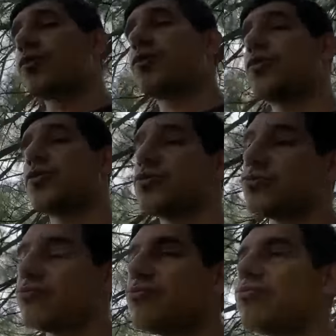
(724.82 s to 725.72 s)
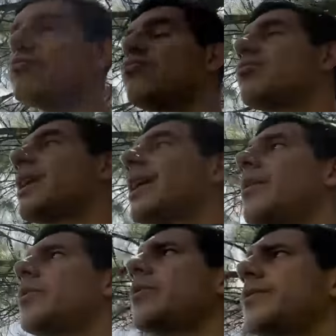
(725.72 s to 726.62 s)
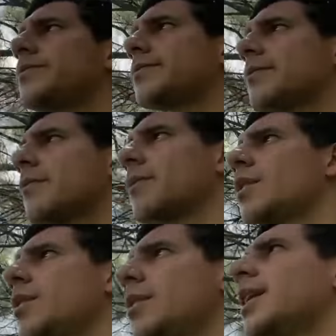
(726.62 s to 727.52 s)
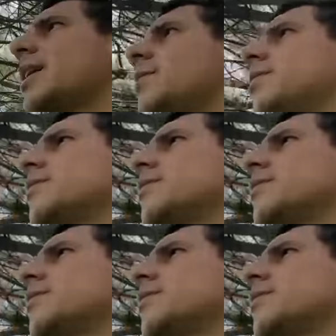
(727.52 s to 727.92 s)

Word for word: pues está cabrón. Está